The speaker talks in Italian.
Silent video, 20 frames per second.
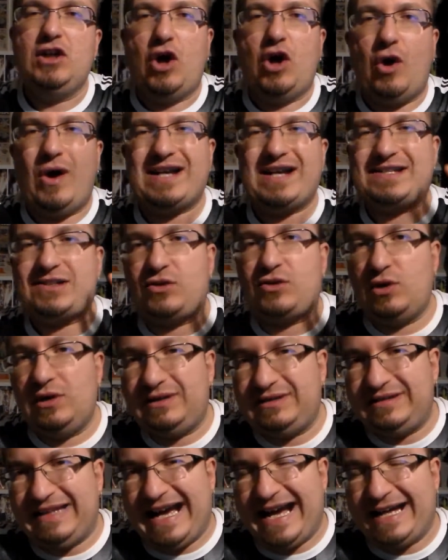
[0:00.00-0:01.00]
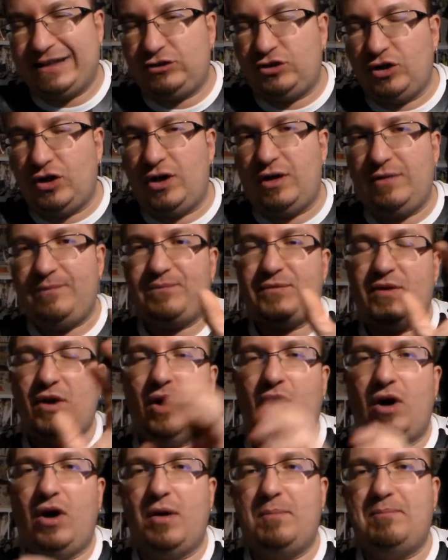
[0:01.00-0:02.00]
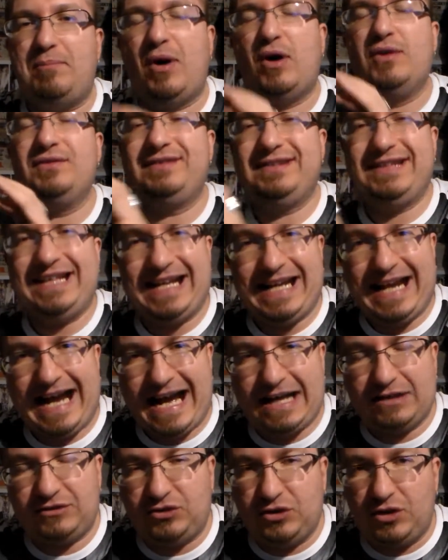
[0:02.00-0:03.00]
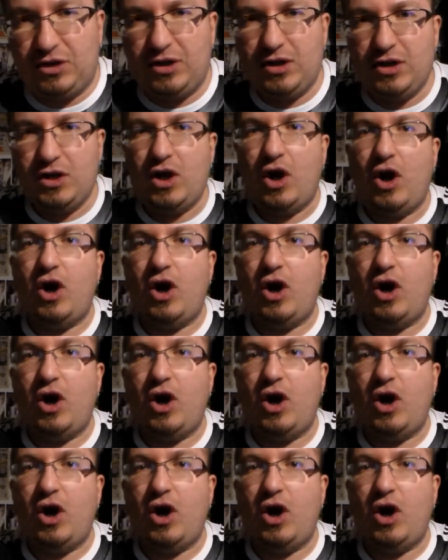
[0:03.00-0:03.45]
ho ascoltato, ho ponderato,